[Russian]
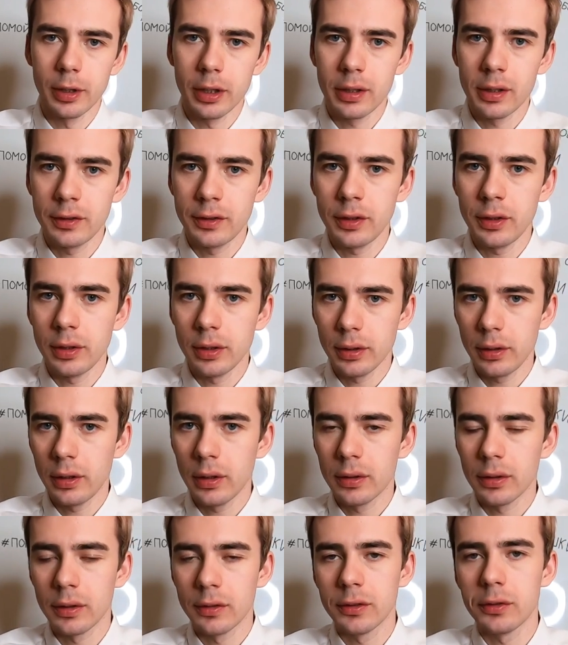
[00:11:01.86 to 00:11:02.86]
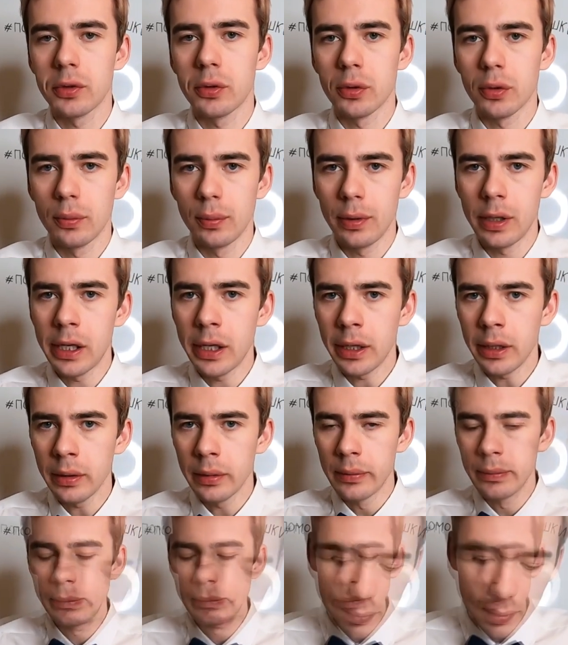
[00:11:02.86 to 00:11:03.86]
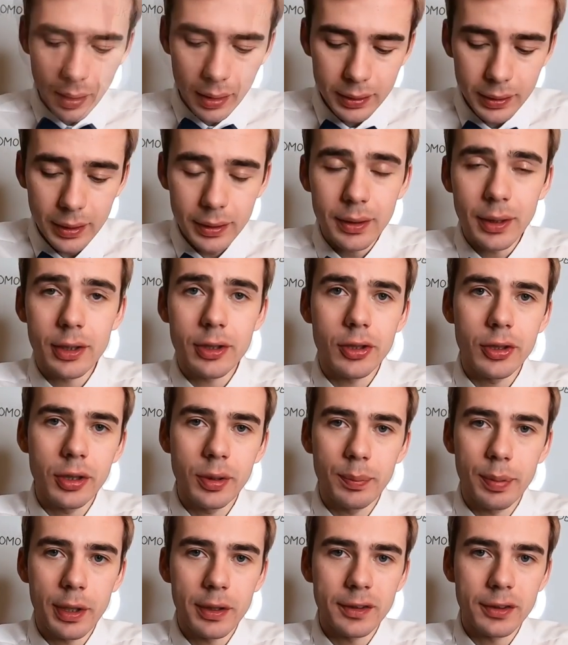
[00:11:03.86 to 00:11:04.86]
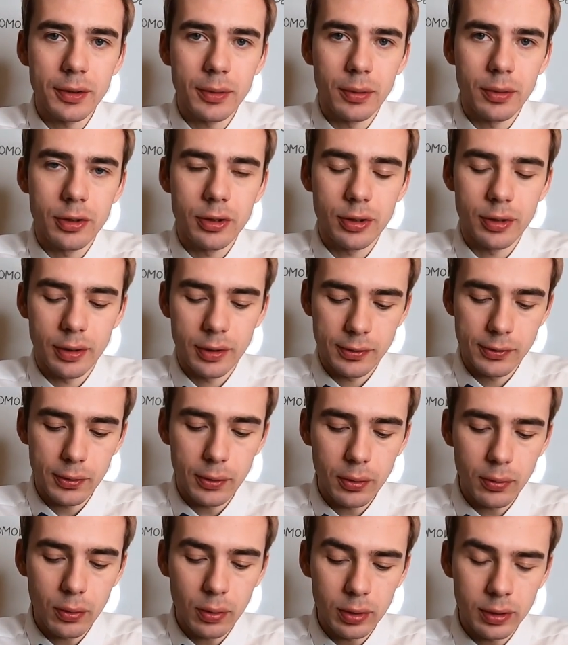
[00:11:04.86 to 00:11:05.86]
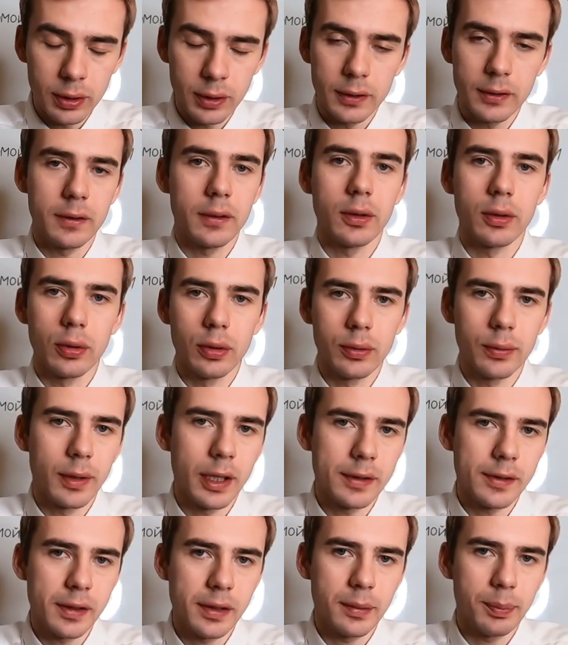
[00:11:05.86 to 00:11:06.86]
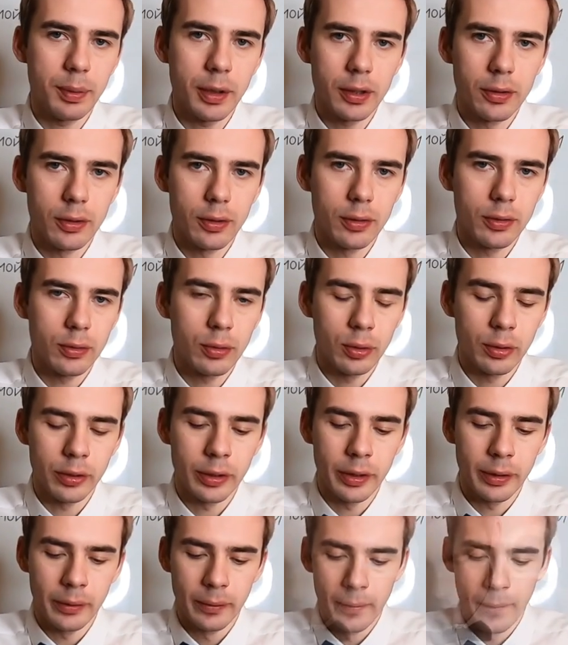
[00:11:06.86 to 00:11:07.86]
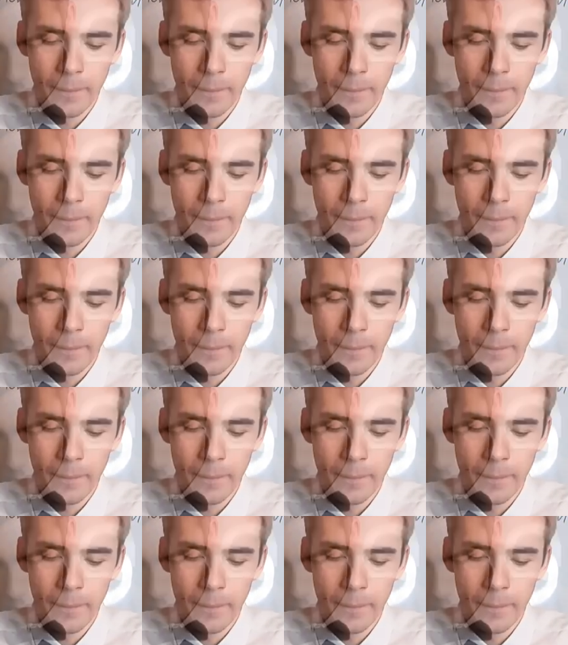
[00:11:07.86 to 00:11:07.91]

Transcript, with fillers: в магазине где-то 100 рублей. Она даже не просрочена. Срок годности до 21 года.